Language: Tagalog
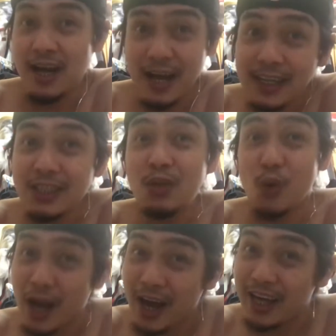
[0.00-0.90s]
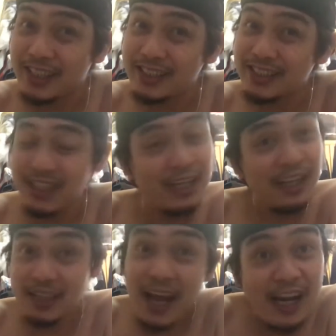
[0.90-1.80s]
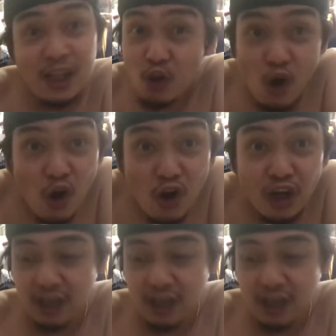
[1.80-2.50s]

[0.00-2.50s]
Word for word: otherwise None at all.